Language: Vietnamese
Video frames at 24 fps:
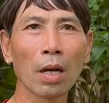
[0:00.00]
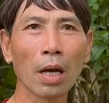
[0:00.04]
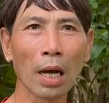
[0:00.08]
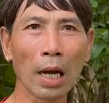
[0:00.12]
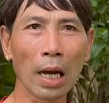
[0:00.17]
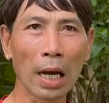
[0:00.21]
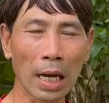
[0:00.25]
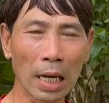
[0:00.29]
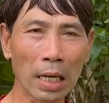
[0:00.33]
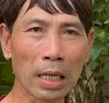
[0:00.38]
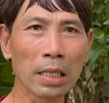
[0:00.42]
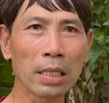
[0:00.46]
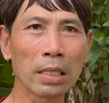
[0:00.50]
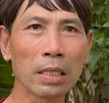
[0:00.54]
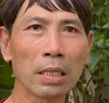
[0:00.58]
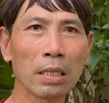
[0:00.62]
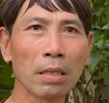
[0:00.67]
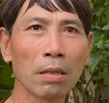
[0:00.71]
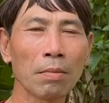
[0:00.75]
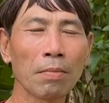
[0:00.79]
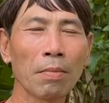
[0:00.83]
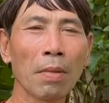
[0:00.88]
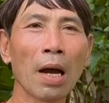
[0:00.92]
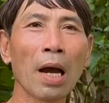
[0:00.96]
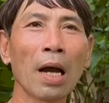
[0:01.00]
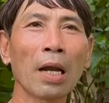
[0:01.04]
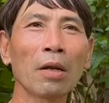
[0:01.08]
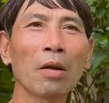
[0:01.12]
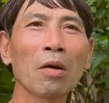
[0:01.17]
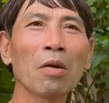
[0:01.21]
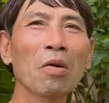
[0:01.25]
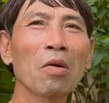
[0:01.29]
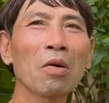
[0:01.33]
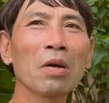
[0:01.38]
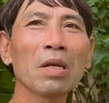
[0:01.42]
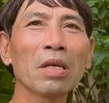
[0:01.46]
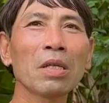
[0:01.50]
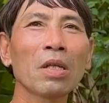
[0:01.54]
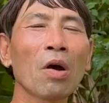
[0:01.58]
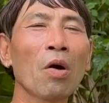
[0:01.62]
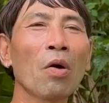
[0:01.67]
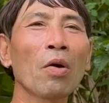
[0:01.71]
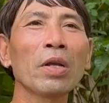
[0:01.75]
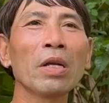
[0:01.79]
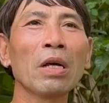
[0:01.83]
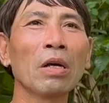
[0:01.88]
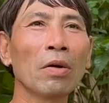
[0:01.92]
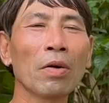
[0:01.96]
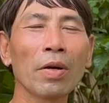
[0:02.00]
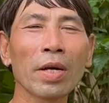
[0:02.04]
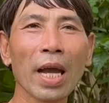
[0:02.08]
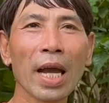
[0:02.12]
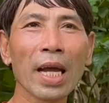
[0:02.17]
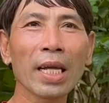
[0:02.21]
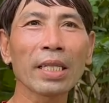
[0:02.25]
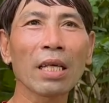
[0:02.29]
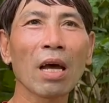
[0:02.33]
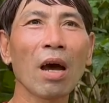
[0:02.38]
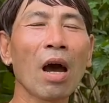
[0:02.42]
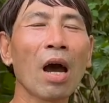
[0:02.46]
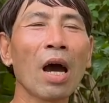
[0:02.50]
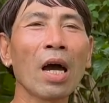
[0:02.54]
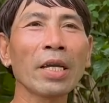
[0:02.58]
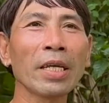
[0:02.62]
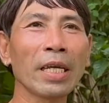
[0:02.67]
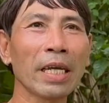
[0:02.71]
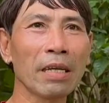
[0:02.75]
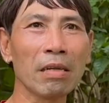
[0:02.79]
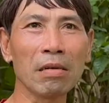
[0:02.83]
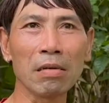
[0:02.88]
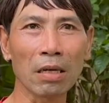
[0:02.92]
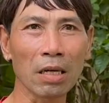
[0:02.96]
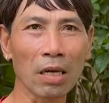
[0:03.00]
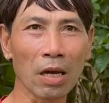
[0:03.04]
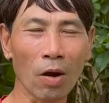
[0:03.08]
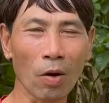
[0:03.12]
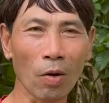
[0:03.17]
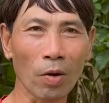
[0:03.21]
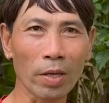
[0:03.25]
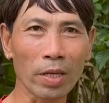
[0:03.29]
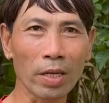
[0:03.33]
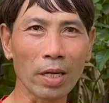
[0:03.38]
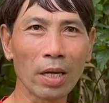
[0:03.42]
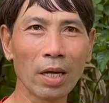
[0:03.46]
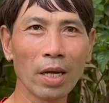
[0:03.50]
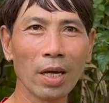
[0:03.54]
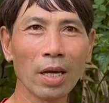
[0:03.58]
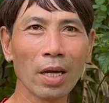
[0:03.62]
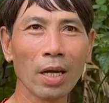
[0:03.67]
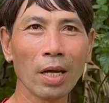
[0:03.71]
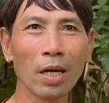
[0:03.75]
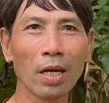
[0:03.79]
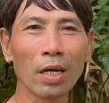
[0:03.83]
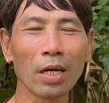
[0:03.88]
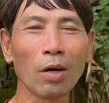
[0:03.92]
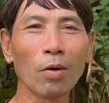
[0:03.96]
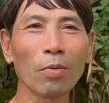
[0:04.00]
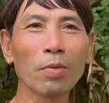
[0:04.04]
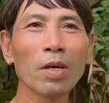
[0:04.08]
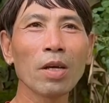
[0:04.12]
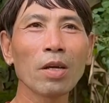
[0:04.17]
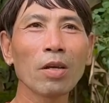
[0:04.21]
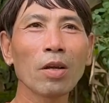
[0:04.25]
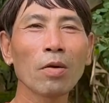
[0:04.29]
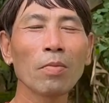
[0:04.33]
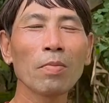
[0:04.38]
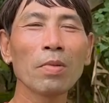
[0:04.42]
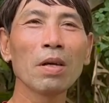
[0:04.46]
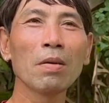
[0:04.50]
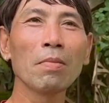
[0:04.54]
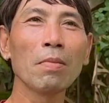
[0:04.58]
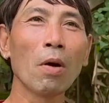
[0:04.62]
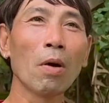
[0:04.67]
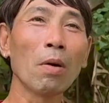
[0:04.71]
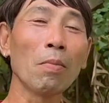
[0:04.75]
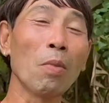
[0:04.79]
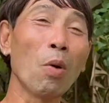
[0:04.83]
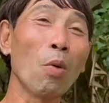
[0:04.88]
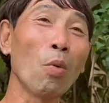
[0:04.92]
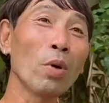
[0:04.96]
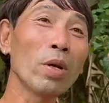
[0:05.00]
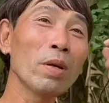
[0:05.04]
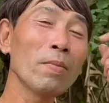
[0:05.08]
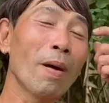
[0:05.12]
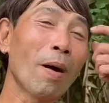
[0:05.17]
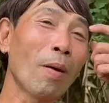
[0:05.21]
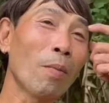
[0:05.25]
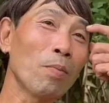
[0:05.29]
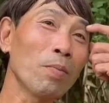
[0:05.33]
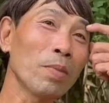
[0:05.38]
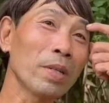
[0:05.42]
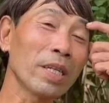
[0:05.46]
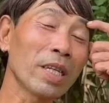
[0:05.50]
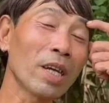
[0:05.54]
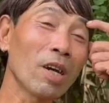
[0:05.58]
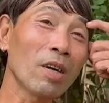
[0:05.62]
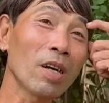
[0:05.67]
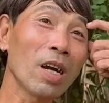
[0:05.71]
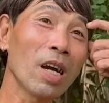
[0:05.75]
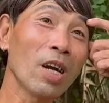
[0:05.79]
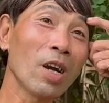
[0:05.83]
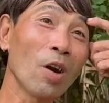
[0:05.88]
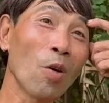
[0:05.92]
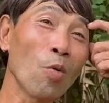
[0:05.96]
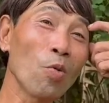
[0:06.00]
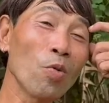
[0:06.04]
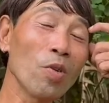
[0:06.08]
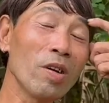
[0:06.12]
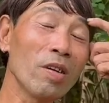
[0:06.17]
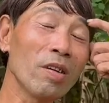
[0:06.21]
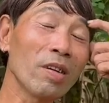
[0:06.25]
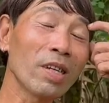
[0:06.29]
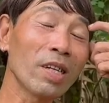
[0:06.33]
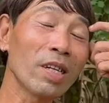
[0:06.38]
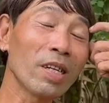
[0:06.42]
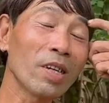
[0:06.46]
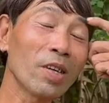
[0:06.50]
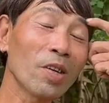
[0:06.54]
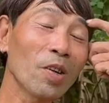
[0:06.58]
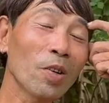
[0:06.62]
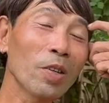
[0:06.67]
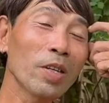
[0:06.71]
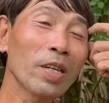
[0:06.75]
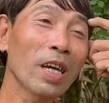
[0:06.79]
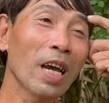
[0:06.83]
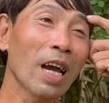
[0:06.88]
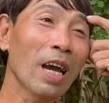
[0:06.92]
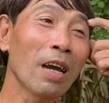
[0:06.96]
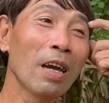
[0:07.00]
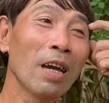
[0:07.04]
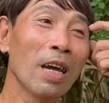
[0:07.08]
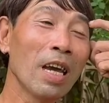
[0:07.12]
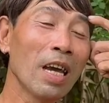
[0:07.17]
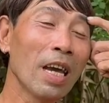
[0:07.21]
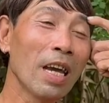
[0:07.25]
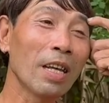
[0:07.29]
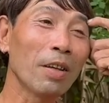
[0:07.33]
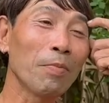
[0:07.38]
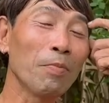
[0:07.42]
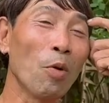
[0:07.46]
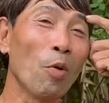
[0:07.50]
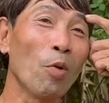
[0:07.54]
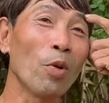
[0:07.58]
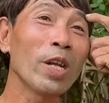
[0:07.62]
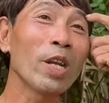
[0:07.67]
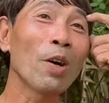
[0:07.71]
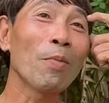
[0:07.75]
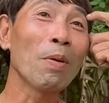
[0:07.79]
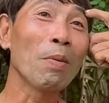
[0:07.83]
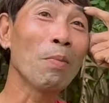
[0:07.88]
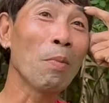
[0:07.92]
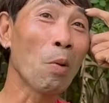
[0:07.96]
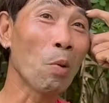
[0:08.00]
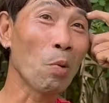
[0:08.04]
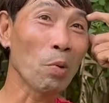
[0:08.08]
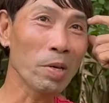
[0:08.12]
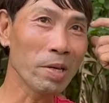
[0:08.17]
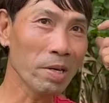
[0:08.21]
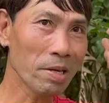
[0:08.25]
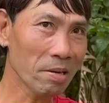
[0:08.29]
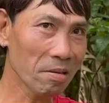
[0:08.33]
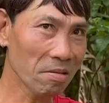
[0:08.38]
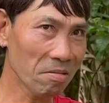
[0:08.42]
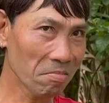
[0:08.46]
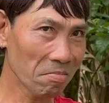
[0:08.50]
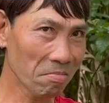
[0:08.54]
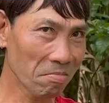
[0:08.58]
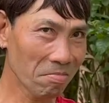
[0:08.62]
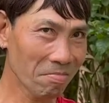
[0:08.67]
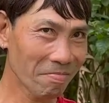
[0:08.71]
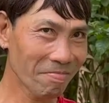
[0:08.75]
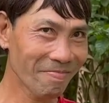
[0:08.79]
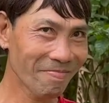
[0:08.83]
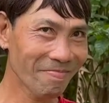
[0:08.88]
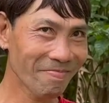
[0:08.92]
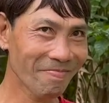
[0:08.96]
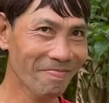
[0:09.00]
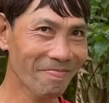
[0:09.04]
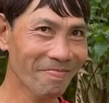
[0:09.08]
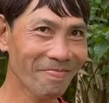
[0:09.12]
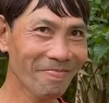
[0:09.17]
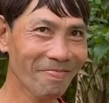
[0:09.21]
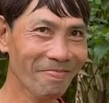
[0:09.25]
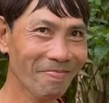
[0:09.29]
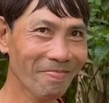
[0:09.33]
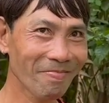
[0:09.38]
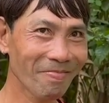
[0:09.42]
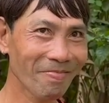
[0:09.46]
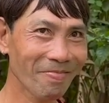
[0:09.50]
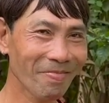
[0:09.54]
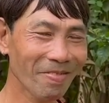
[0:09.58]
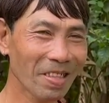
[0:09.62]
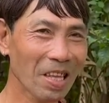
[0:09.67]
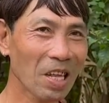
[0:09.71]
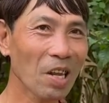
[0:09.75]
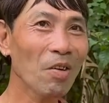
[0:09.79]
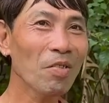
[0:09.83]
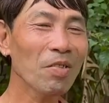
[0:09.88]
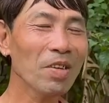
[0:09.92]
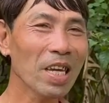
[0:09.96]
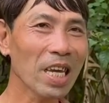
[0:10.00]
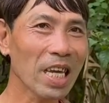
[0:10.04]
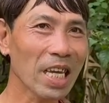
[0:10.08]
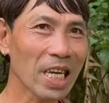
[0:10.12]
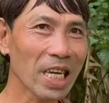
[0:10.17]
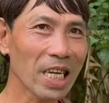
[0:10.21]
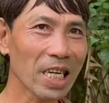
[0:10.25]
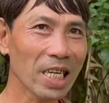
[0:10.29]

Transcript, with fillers: ờ mà nó nói thôi đừng có cắt ta ở vậy được rồi rồi biết nó cũng như mà mũi động thì sao cưng ngủ được rồi nó nói mũi đâu mà mũi ừ. nó nói vậy